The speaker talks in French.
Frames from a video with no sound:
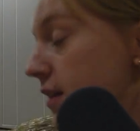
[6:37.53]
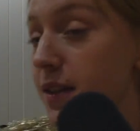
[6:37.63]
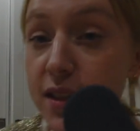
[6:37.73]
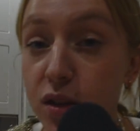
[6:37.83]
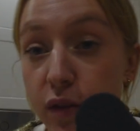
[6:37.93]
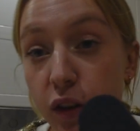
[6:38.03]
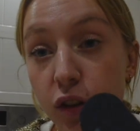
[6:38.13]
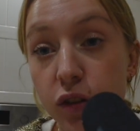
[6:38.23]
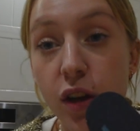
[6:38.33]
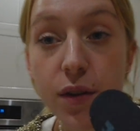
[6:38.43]

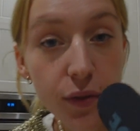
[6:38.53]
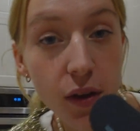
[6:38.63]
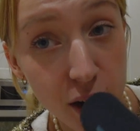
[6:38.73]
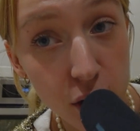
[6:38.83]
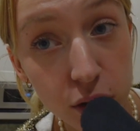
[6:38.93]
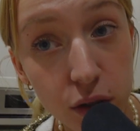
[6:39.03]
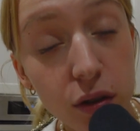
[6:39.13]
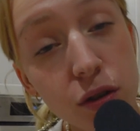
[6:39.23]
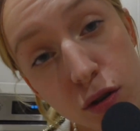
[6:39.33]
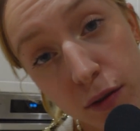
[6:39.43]
19h39 alors
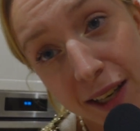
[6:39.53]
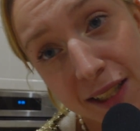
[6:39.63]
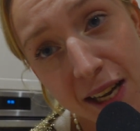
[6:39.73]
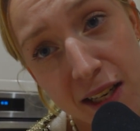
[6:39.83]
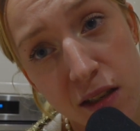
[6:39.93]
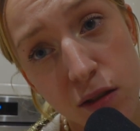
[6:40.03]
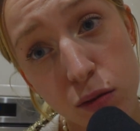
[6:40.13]
que je devais rester à Lille ce